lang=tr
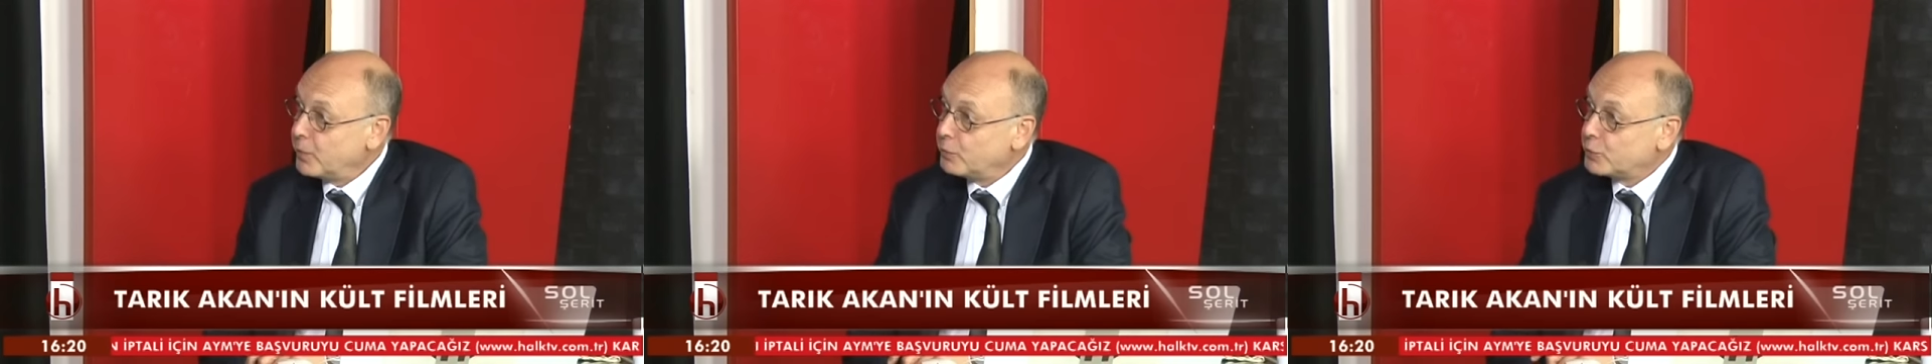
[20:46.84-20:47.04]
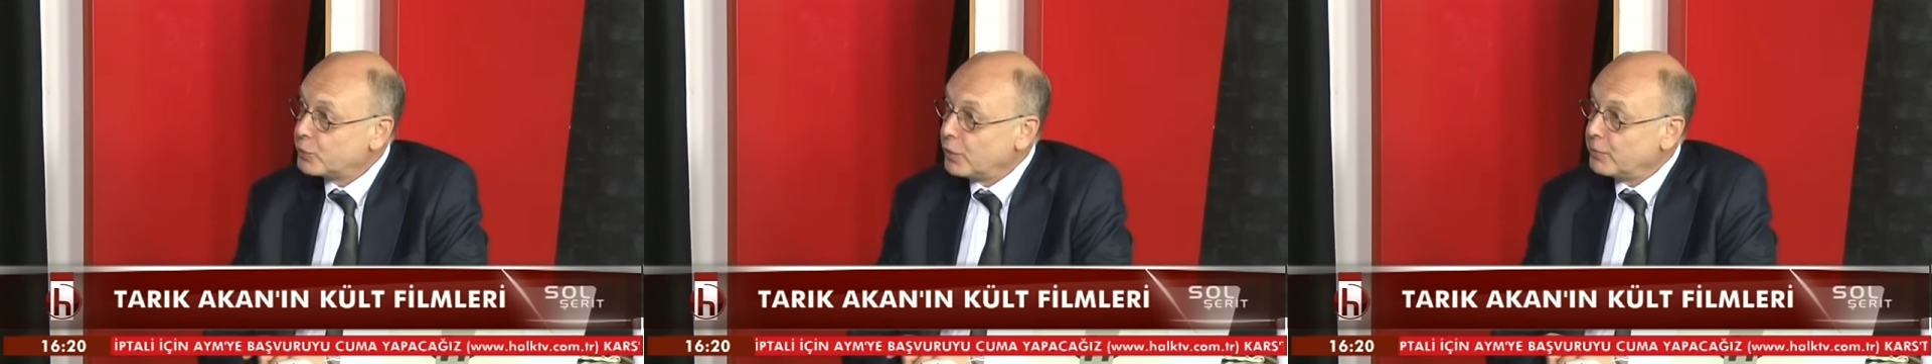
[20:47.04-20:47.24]

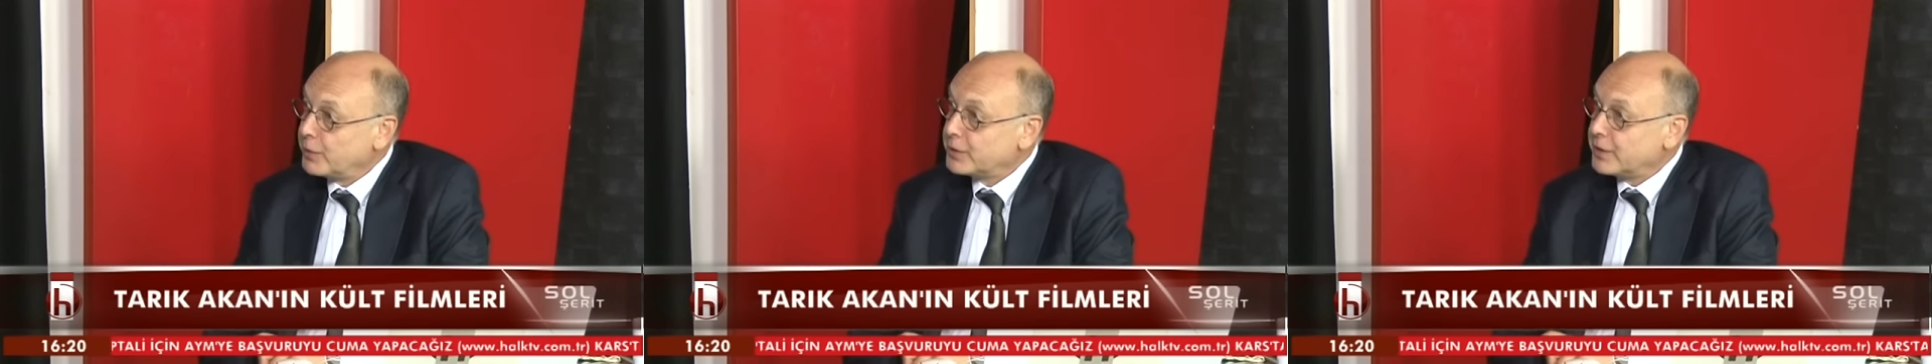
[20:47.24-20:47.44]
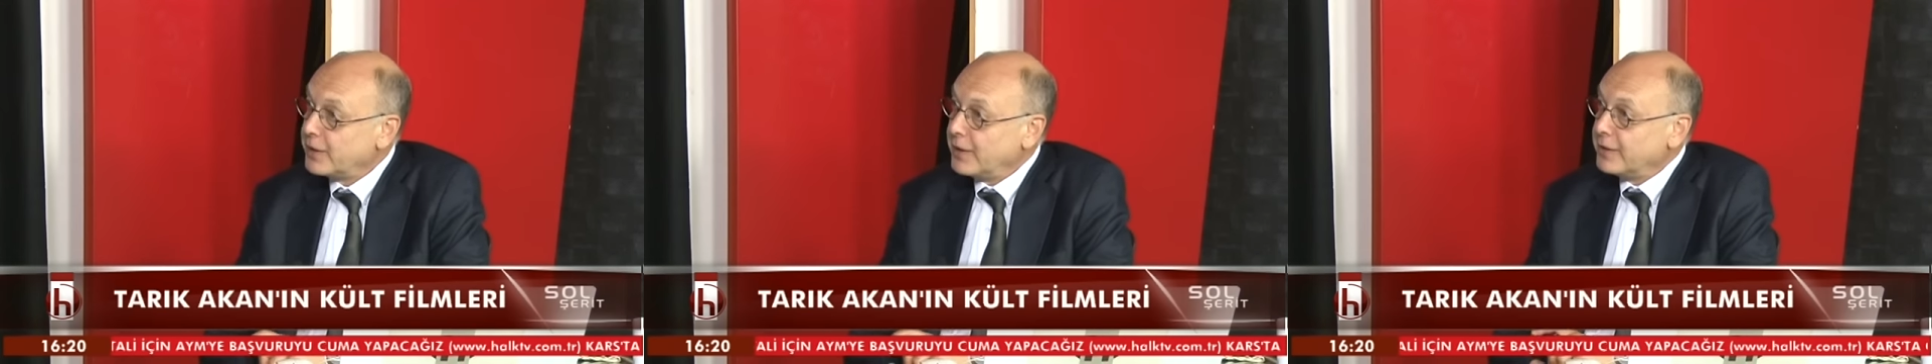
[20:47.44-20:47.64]
canım
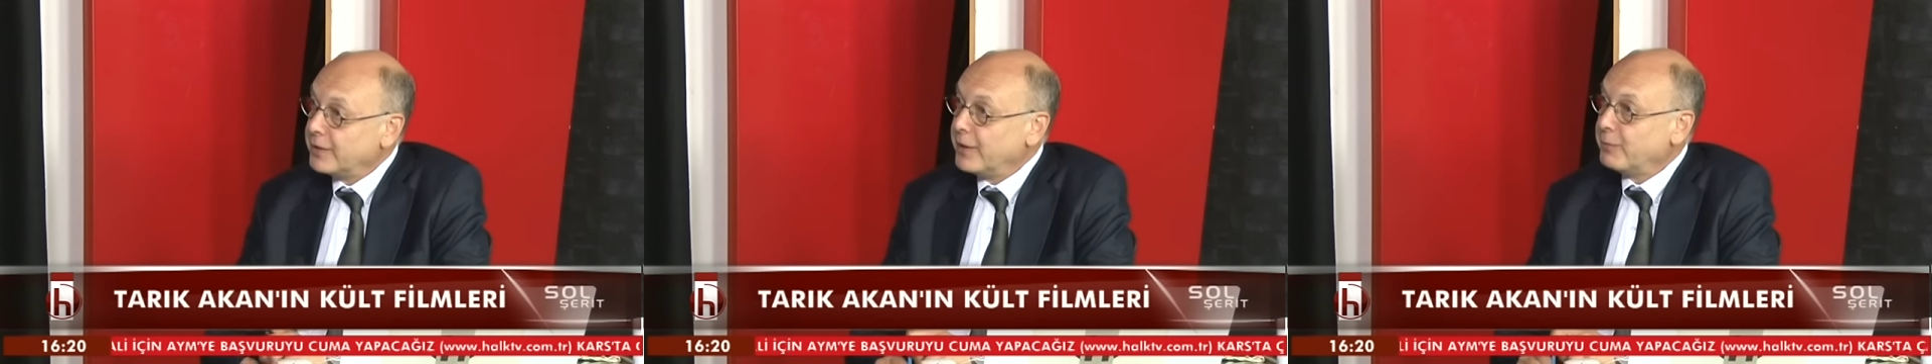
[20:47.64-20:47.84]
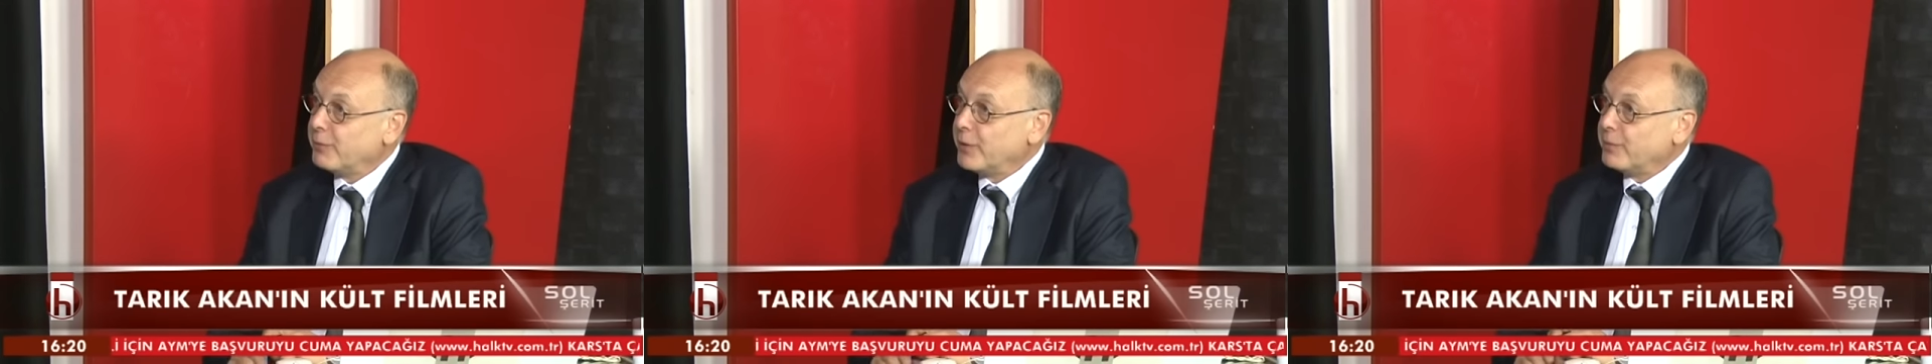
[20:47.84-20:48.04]
olmasını iş
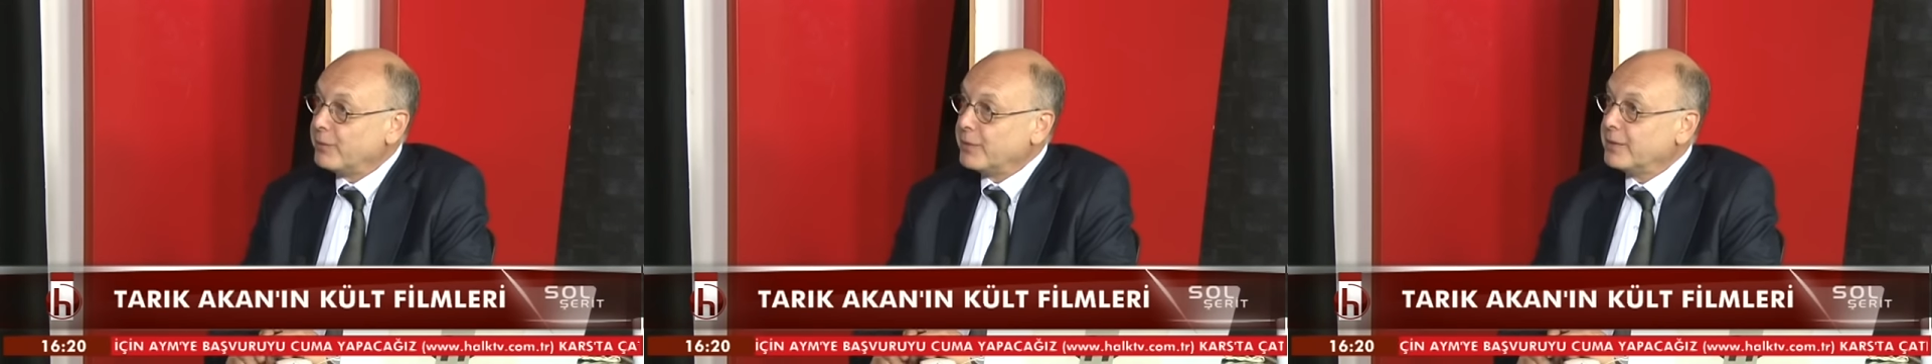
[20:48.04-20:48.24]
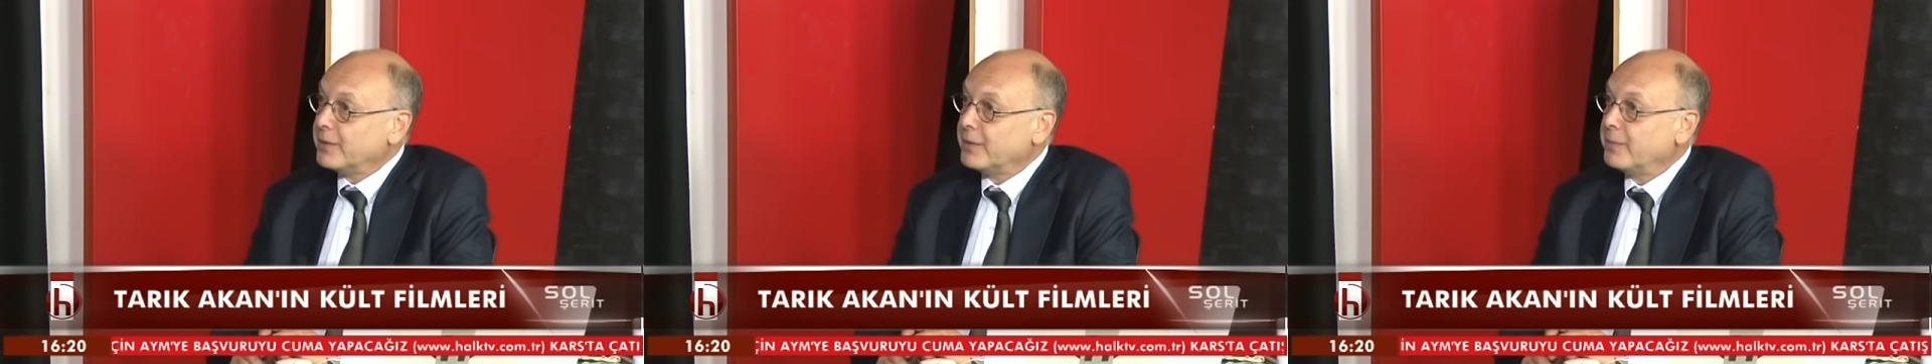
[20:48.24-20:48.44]
anlayamıyorum.
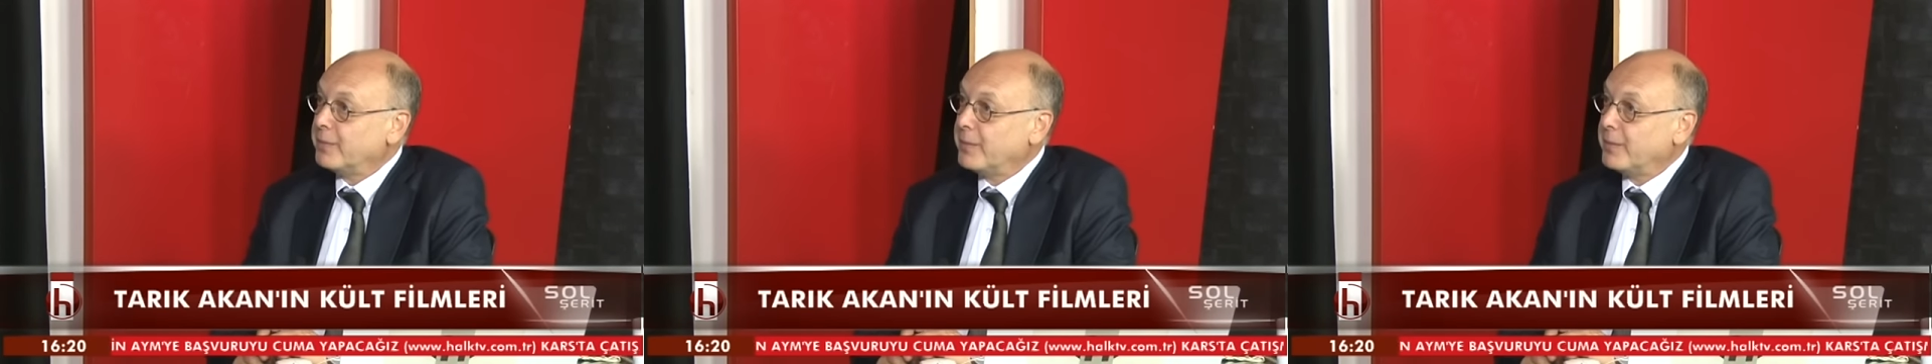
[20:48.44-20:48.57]
Evet,